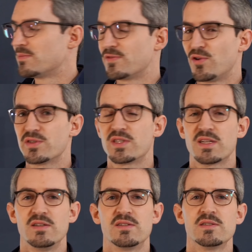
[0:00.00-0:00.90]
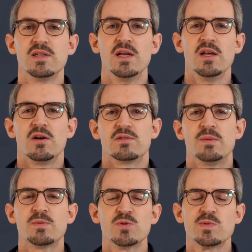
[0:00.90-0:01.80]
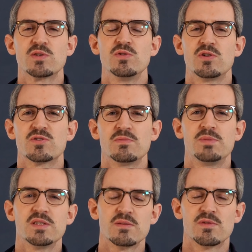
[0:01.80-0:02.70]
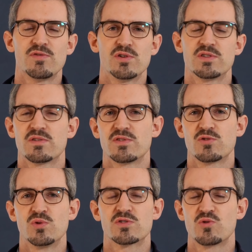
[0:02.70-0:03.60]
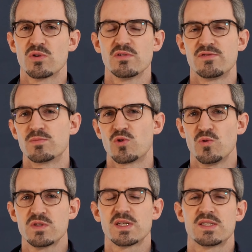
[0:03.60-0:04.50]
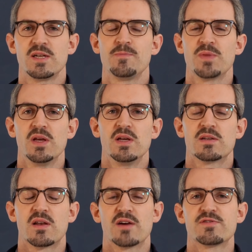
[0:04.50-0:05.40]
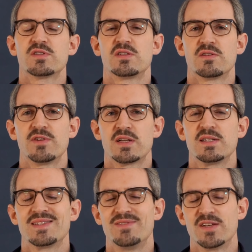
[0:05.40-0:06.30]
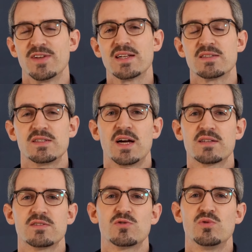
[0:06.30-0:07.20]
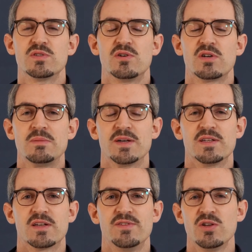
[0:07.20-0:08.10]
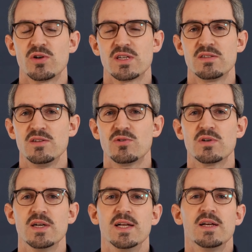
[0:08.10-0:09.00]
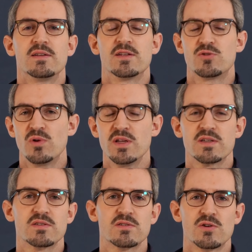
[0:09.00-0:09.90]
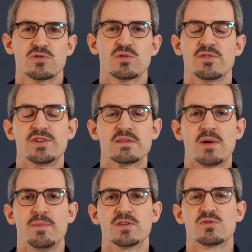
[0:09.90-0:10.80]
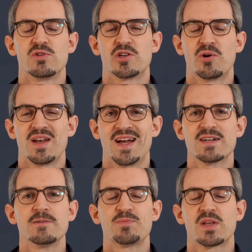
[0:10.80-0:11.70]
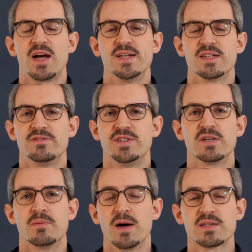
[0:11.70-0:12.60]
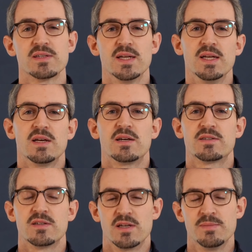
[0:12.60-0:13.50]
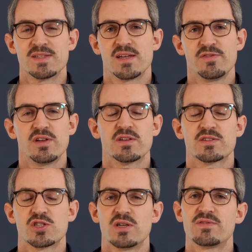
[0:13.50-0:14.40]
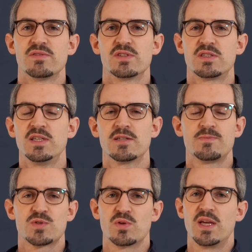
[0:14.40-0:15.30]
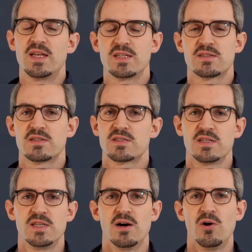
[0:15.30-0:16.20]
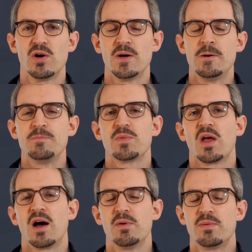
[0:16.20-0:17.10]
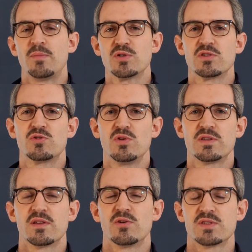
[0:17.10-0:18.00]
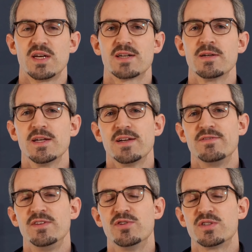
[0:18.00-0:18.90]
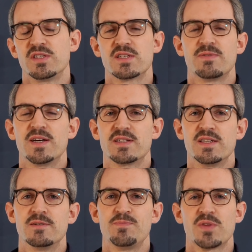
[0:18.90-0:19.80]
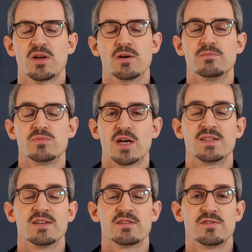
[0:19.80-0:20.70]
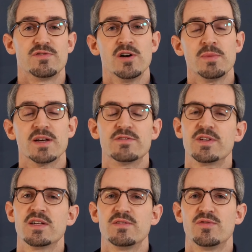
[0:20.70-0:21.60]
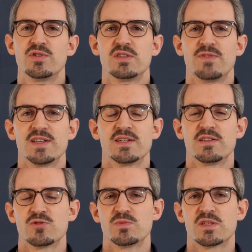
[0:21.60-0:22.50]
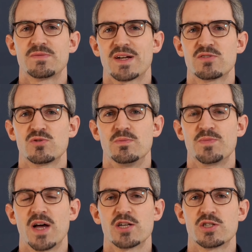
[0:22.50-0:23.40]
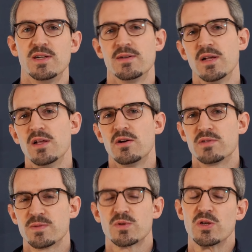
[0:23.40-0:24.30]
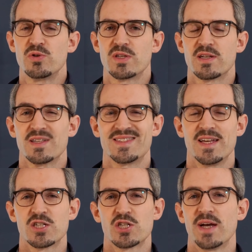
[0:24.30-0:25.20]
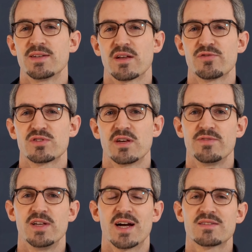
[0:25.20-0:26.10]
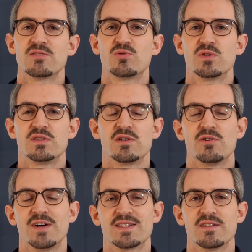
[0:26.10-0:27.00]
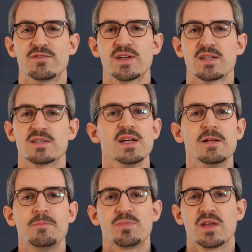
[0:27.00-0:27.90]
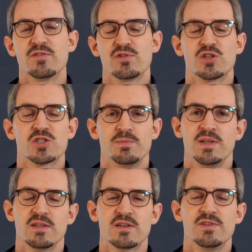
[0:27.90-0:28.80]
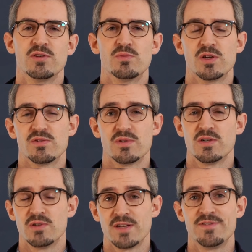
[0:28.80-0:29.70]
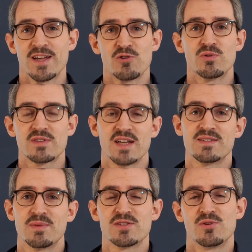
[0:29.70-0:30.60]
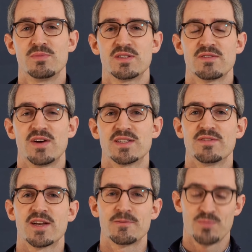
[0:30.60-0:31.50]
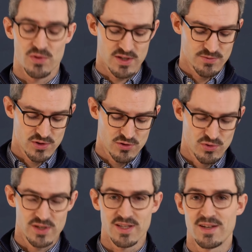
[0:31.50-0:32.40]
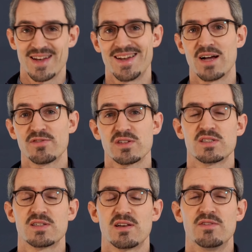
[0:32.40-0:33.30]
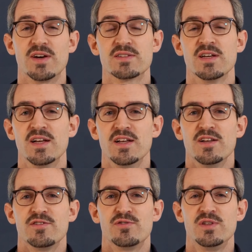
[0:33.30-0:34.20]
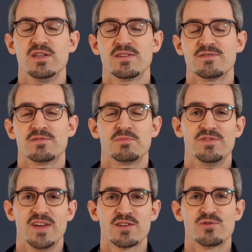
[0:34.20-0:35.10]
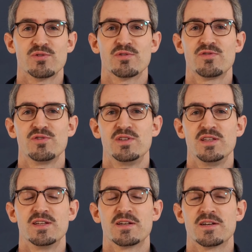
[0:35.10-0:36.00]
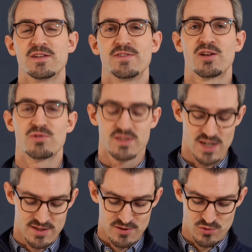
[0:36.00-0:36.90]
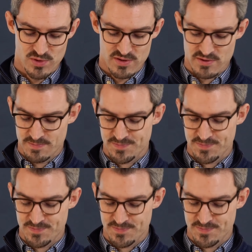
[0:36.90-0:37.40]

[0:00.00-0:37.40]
mit Vorsicht genießen. Und damit muss man natürlich auch so ein bisschen mit Vorsicht auf den Kurs gucken, vom Grundsatz her. Denn langfristig entwickel entwickeln sich Aktienkurse auch immer an der Gewinnorientierung. Natürlich ist es auch so gewesen, Amazon hat auch lange keine Gewinne gemacht, hat äh, immer sehr viel in das Geschäft investiert. So ähnlich ist das dann hier auch. Aber man muss natürlich dann auch sagen, wie wird sich jetzt weiterhin ähm, ja, die, die, Firma entwickeln, wie wird sich weiterhin das Umsatzwachstum darstellen. Und das wird natürlich dann sehr entscheidend dafür sein, wie der Aktienkurs sich auch weiterentwickelt. Denn von einer stabilen Gewinnentwicklung, da sind wir jetzt noch ein bisschen weiter weg. Und das wird natürlich dann langfristig relevant für die äh, Bewertung und für die äh, Entwicklung des Aktienkurses.